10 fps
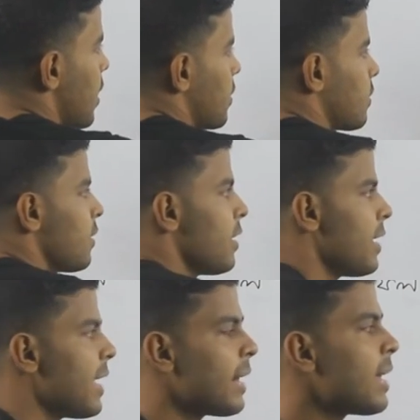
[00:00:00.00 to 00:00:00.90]
আর
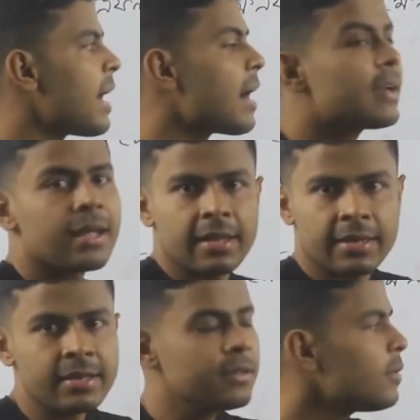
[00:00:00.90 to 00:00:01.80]
এখানে আর না
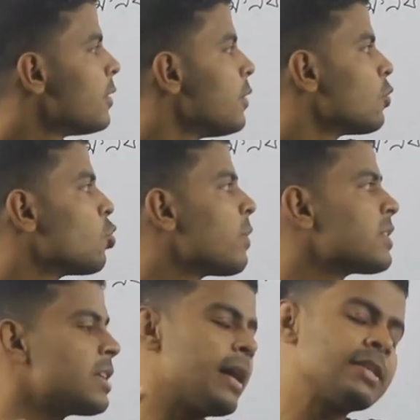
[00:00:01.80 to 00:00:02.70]
লেখে তোমার
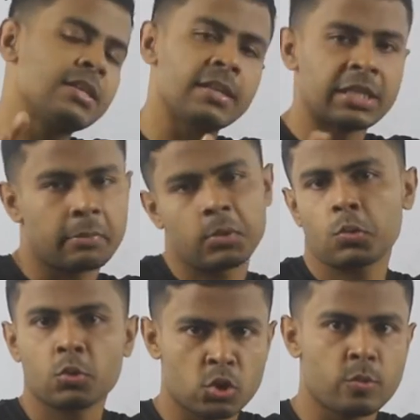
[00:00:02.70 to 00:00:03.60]
যা ইচ্ছা লিখতে পারো
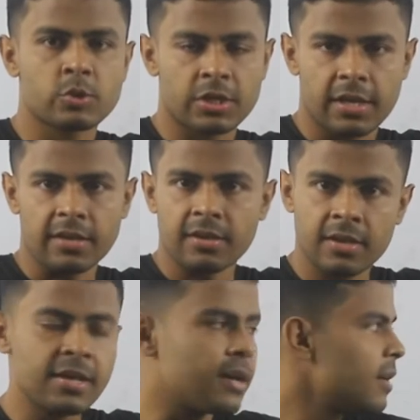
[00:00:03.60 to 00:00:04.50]
কোনো সমস্যা নেই
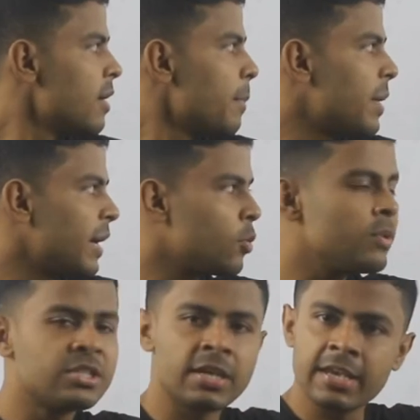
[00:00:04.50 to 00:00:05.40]
ক্লিয়ার মানে
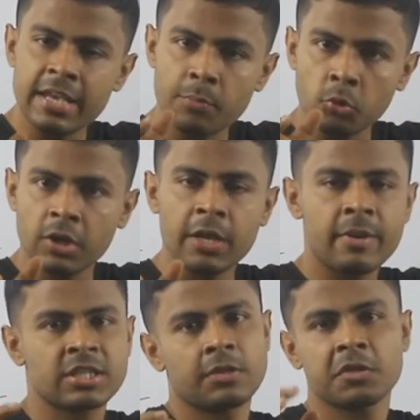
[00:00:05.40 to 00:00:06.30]
তুমি যেই ইনপুটটা
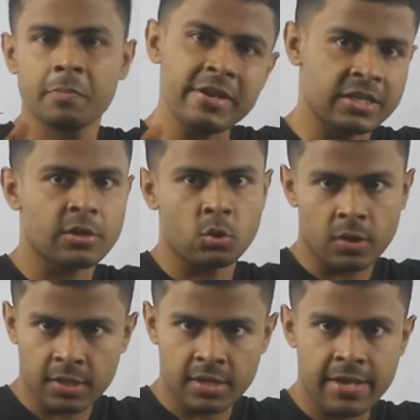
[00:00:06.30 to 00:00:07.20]
নিবা সেটা হচ্ছে ব্যাসার্থ
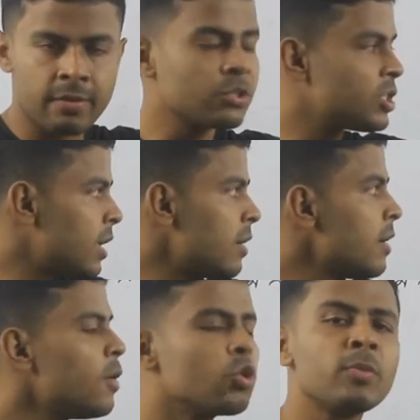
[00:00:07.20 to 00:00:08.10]
আর কি এখন সেটা
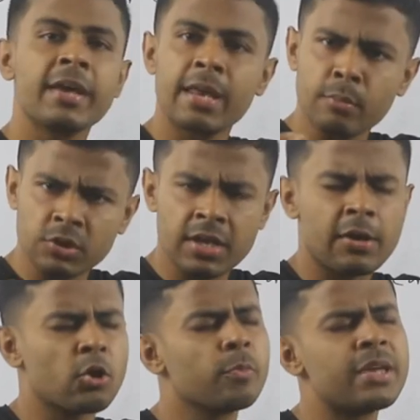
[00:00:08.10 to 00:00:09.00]
তুমি এর মধ্যে
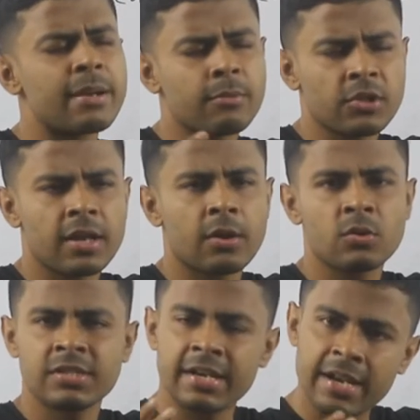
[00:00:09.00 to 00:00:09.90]
রাখো বি এর মধ্যে রাখো
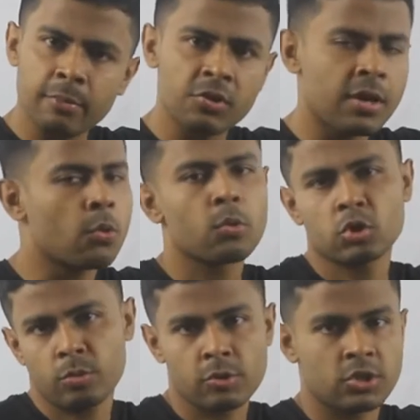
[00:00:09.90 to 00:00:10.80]
জেড এর মধ্যে রাখো কোনো
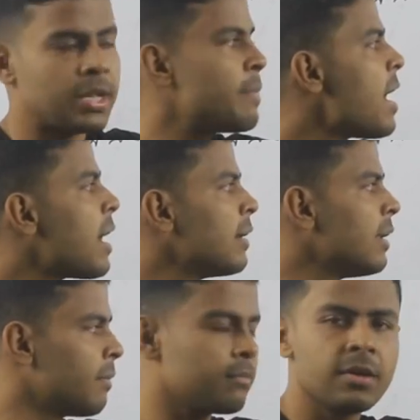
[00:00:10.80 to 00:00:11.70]
সমস্যা নেই আমি আর
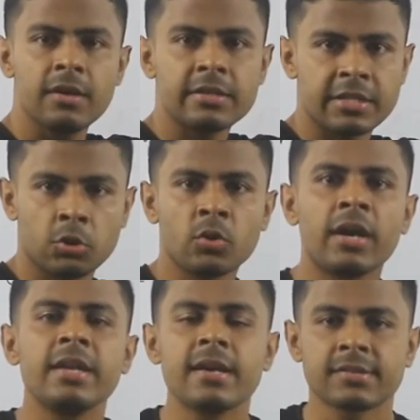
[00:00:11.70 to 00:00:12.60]
নিলাম যেহেতু
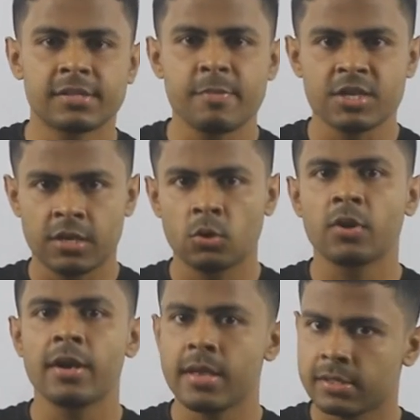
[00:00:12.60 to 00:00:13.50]
রেডিয়াস ব্যাসার্ধ
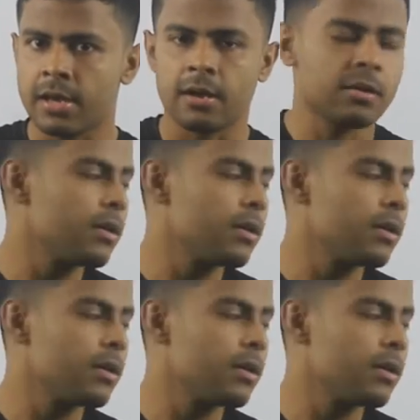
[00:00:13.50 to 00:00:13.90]
রেডিয়াস আর